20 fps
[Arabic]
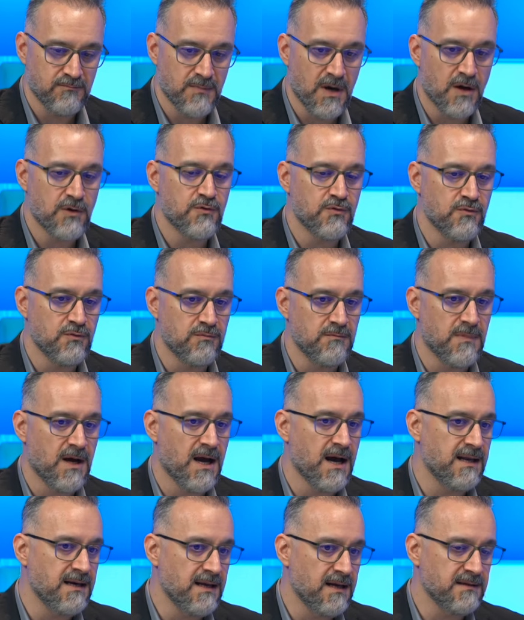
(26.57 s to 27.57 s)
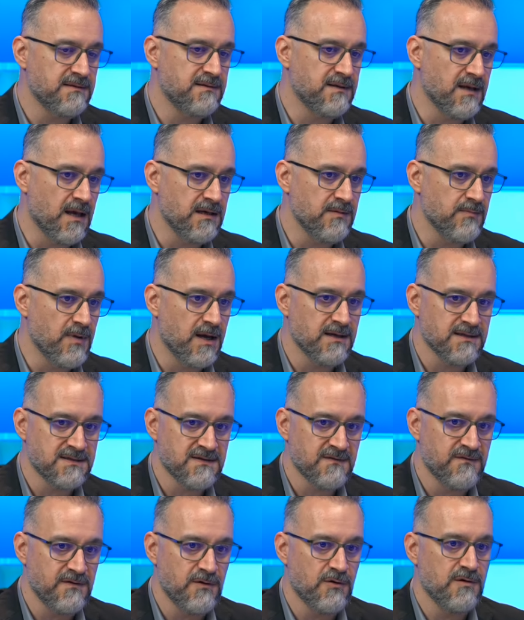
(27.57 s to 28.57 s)
اكو حالات يعني مع
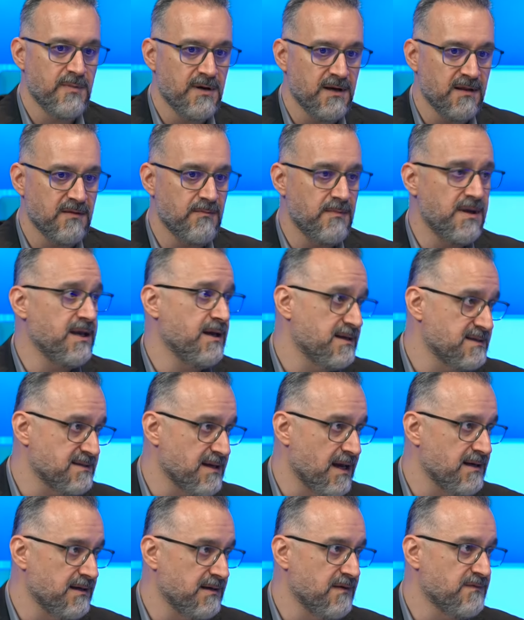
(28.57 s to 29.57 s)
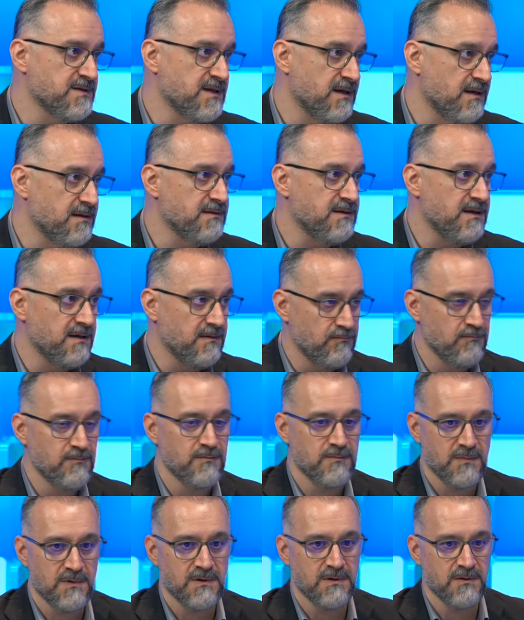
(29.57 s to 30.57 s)
الاسف انه المريض ما يحس على نفسه عنده أه،
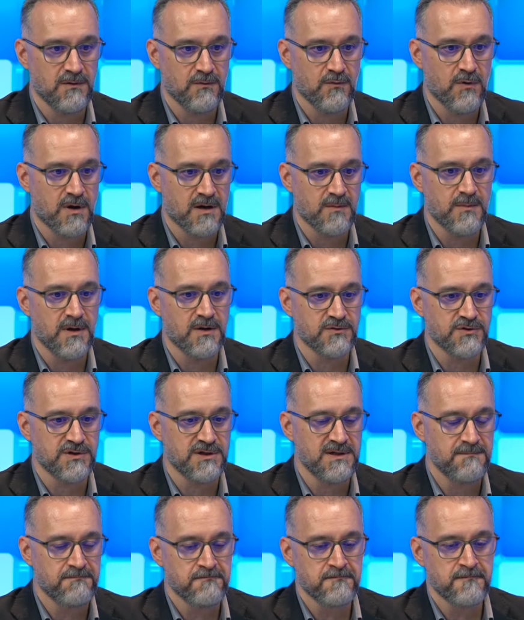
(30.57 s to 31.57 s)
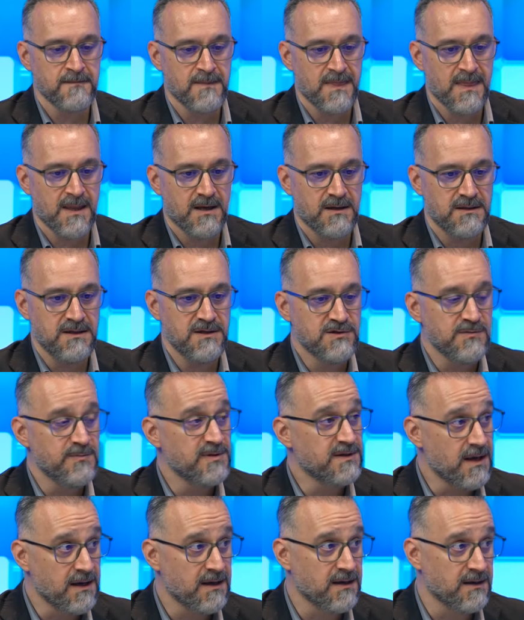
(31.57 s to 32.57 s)
ورم او شيء يجي
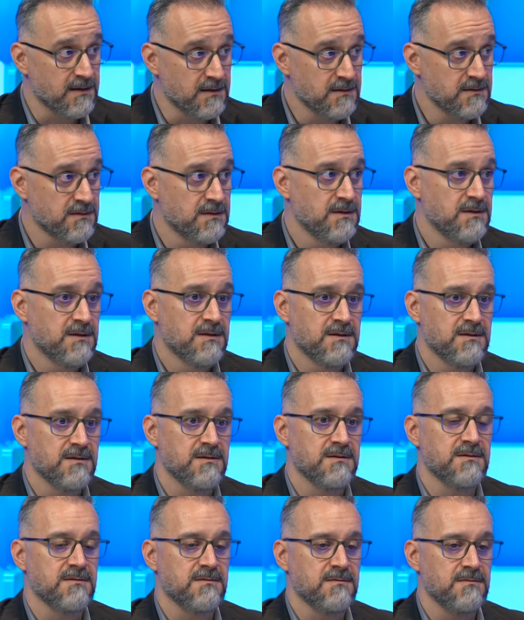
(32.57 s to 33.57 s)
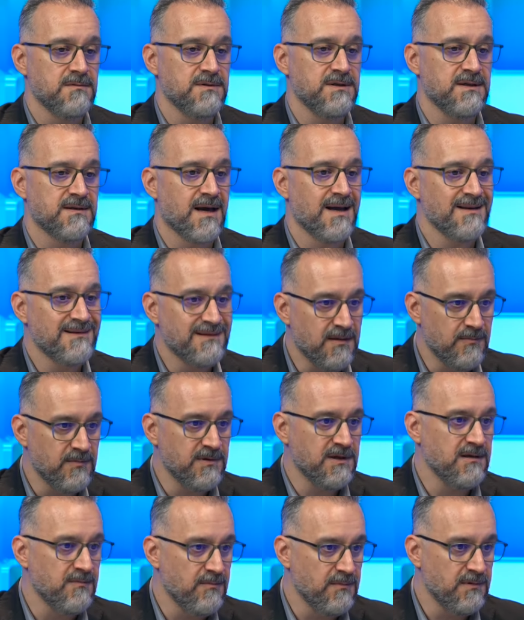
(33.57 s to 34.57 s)
متاخر أه،
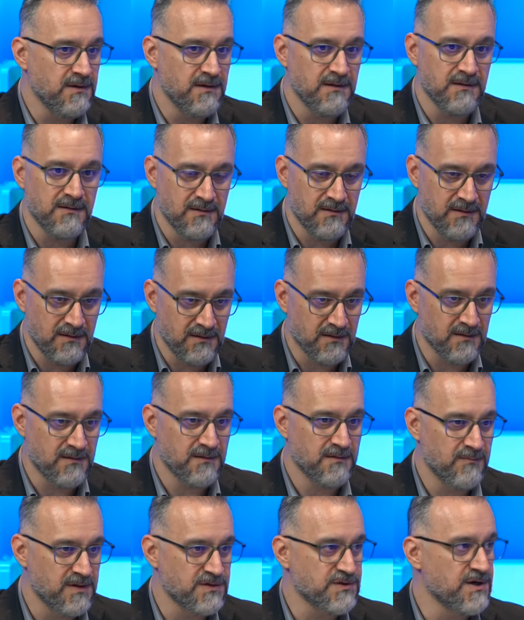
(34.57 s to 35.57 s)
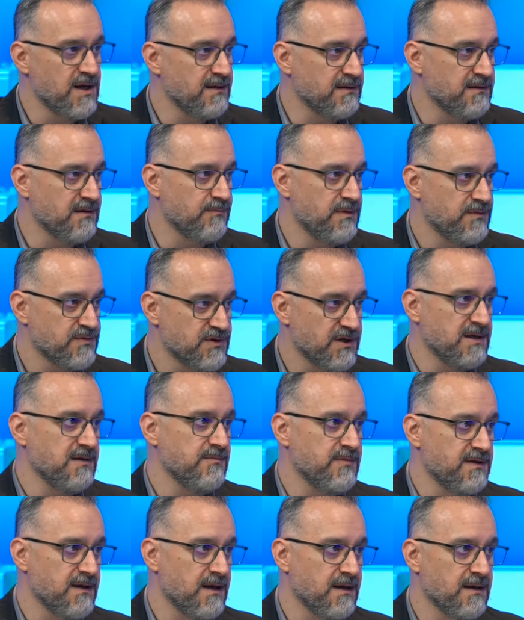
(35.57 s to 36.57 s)
يتقدم للمجال الطبي
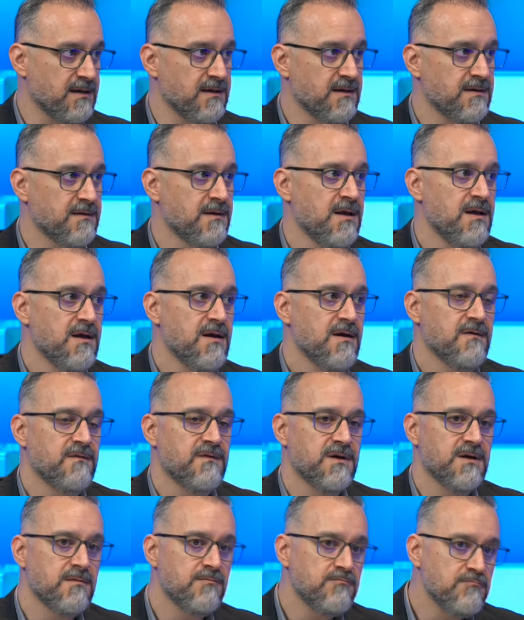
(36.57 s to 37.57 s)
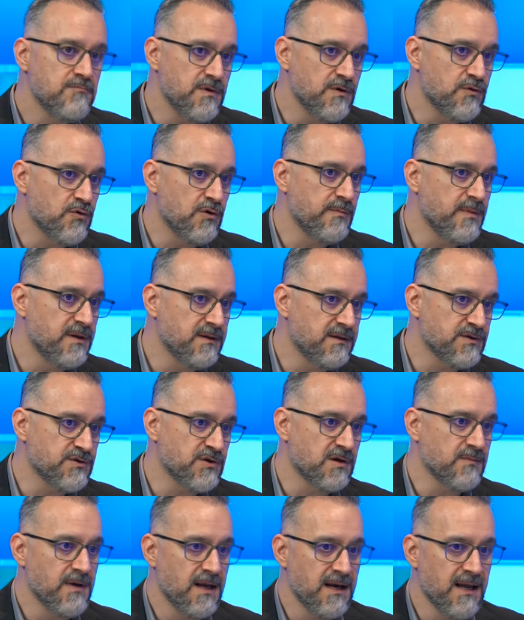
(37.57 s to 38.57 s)
بشكل متاخر فيكون
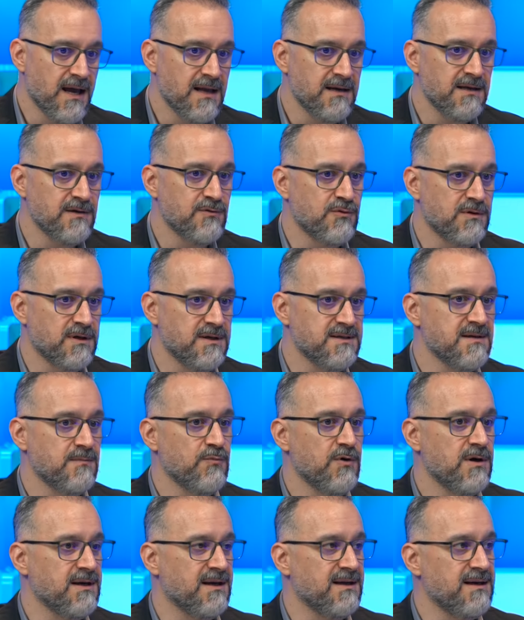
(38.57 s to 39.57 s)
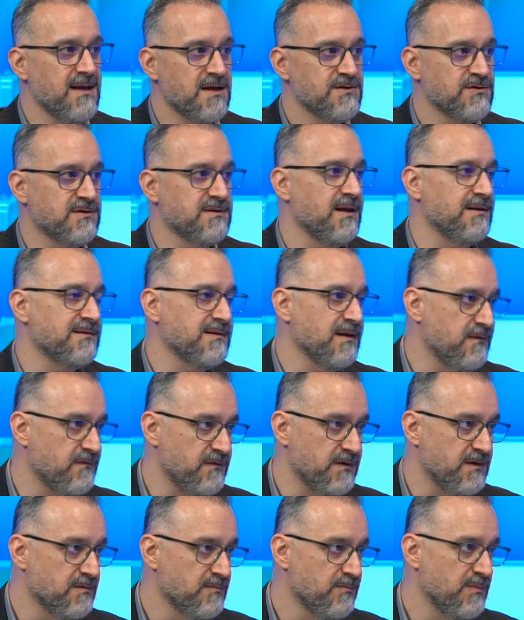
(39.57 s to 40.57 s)
منتشر بهالحاله يكون يسموها العلاج التلطيفي